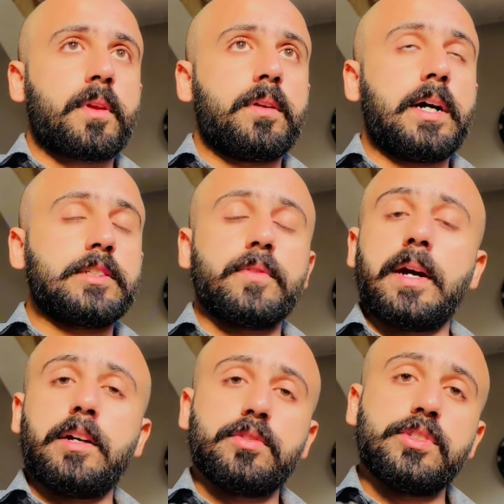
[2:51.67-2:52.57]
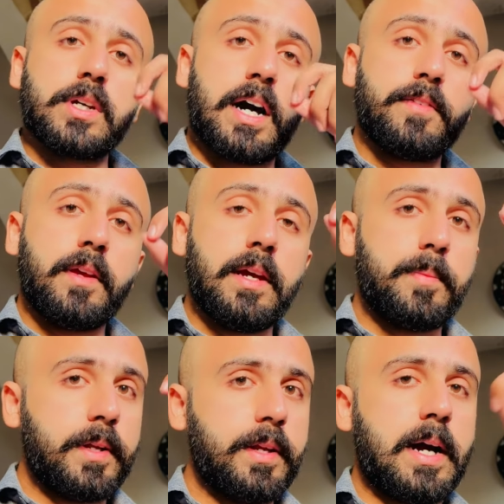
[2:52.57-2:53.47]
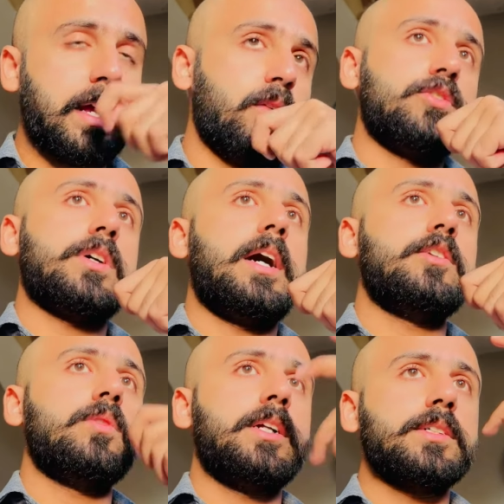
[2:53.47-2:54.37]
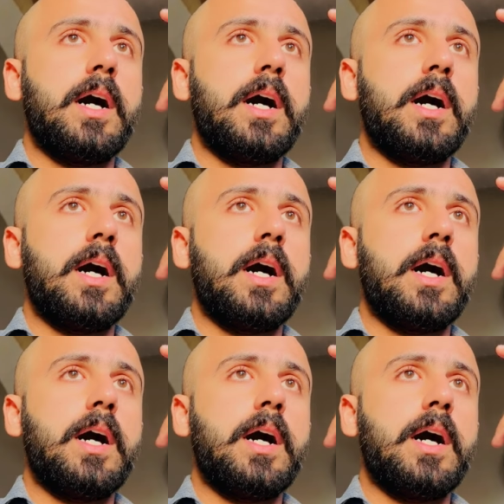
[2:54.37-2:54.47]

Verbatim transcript: डस्ट वगैरह उसकी साफ़ की है फिर जाके वो चार्ज हुआ है